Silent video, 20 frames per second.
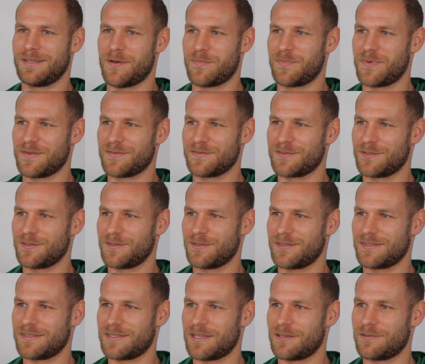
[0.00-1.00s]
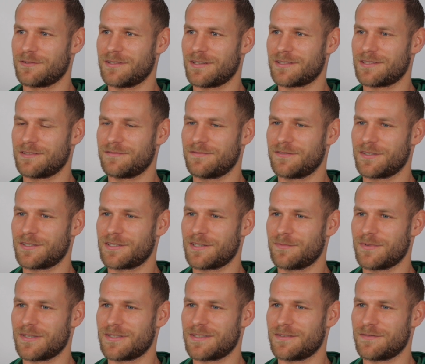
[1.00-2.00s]
na pewno i zająć jak najwyższe
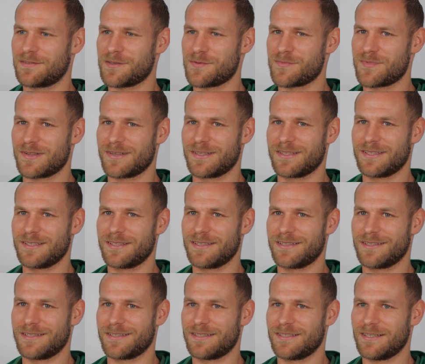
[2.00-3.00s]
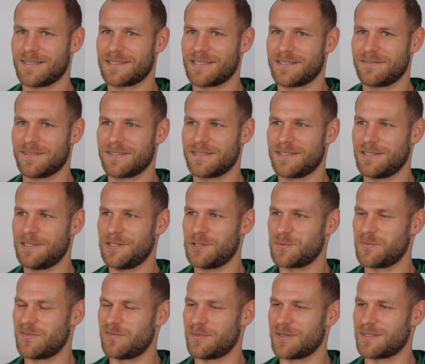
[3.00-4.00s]
miejsce w tabeli i jak najwięcej
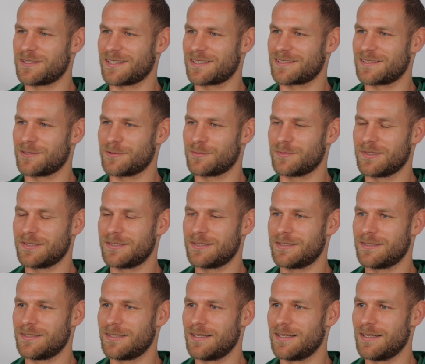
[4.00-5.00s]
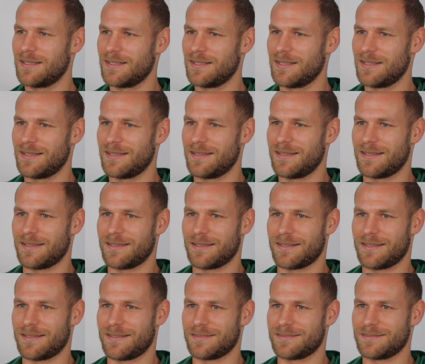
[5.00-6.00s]
liczby w meczach zrobić.
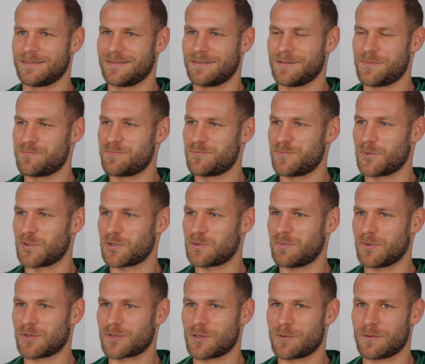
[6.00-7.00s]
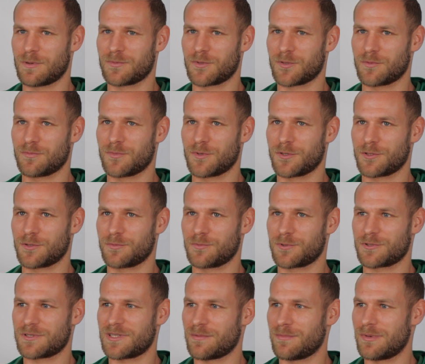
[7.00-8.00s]
Y, rozpocząłem tą moją
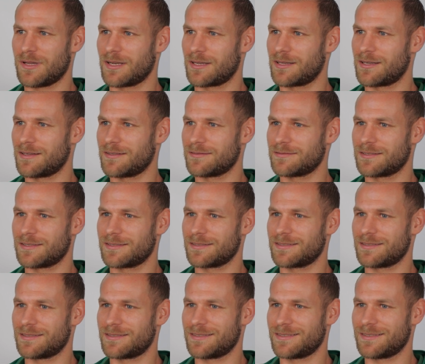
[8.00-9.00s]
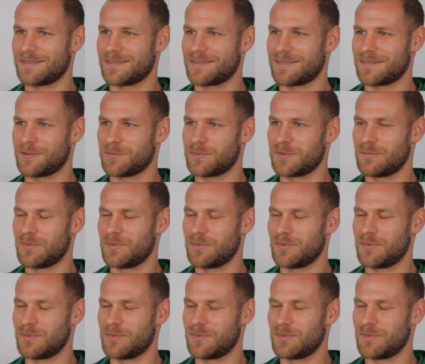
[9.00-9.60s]
już tabelkę, więc y, oby